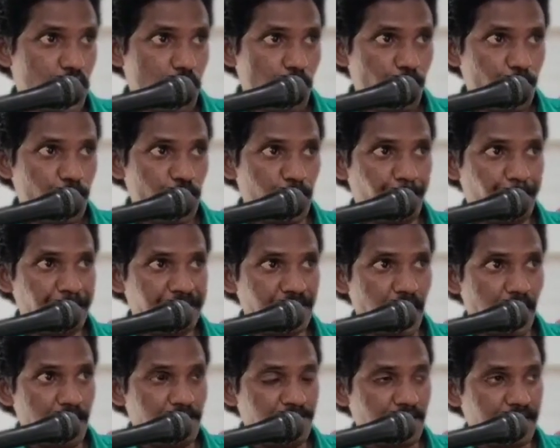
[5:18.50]

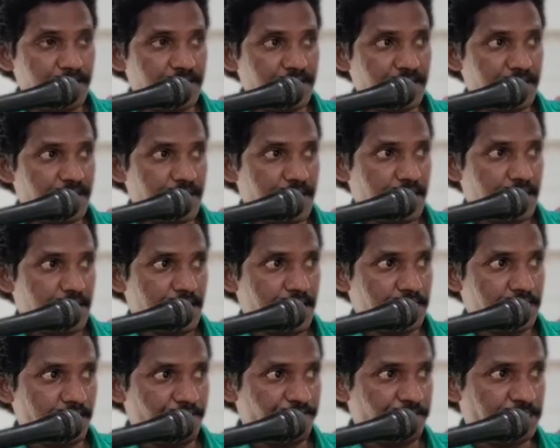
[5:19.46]
முற்பிதாவாகிய
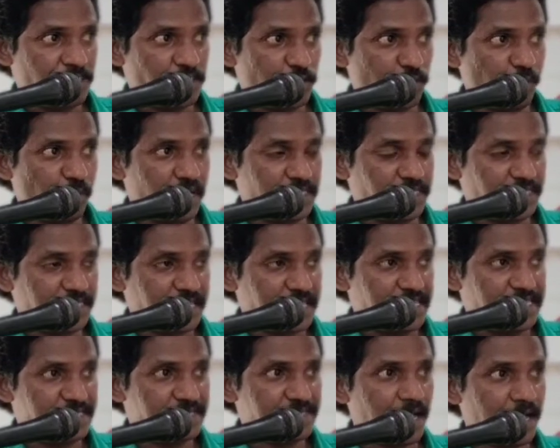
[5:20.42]
அந்த விசுவாசியின்